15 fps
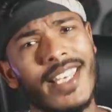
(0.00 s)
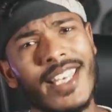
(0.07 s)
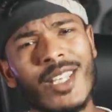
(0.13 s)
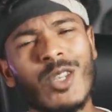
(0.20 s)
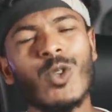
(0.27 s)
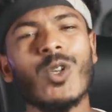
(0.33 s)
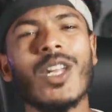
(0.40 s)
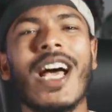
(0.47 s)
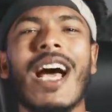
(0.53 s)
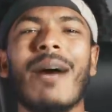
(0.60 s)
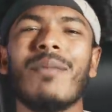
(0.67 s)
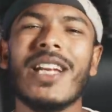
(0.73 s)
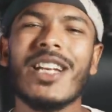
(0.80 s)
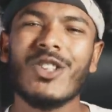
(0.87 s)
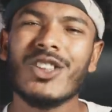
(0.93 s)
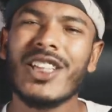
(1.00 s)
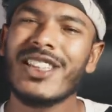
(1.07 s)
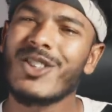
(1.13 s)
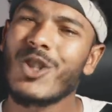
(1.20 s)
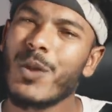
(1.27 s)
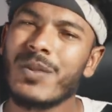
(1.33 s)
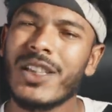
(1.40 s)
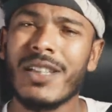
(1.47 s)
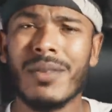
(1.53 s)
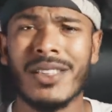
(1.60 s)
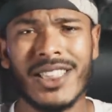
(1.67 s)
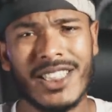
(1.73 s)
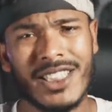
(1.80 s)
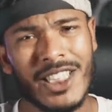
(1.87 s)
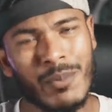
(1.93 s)
কিন্তু না আপনারা তো জাস্ট রমজান মাস
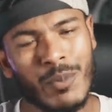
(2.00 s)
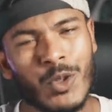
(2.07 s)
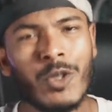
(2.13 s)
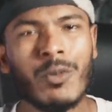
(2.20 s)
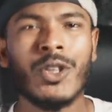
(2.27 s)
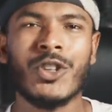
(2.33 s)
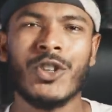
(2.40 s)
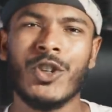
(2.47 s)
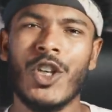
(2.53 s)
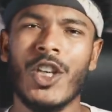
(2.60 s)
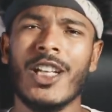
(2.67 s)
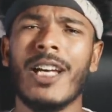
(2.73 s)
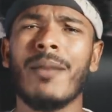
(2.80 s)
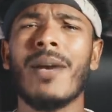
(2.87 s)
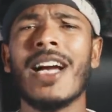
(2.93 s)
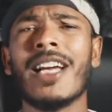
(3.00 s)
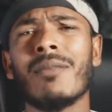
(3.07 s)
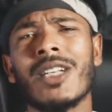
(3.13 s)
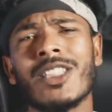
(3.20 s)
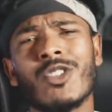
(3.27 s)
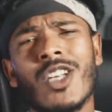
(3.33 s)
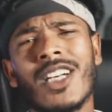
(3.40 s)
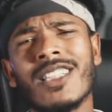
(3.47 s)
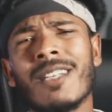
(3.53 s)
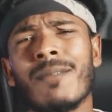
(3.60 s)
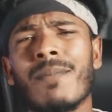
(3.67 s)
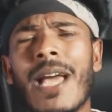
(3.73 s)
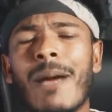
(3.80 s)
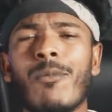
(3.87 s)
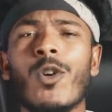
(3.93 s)
আসলেই পরিবর্তন হন আর বাকি মাসগুলোতে
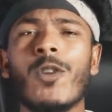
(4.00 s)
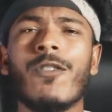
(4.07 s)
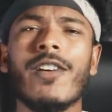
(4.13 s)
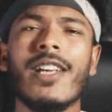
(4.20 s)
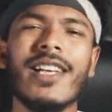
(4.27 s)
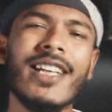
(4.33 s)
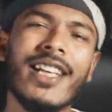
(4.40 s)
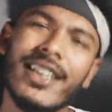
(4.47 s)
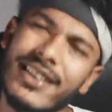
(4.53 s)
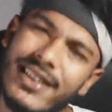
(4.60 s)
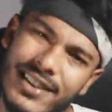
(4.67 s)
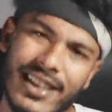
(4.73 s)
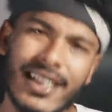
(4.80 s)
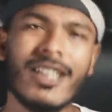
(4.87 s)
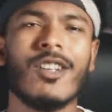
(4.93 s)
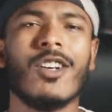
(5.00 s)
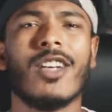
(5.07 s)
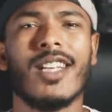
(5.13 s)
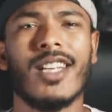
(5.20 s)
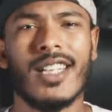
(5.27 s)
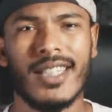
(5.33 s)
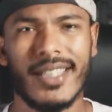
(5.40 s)
ব্যাপক ফিল নিয়ে সিল করেন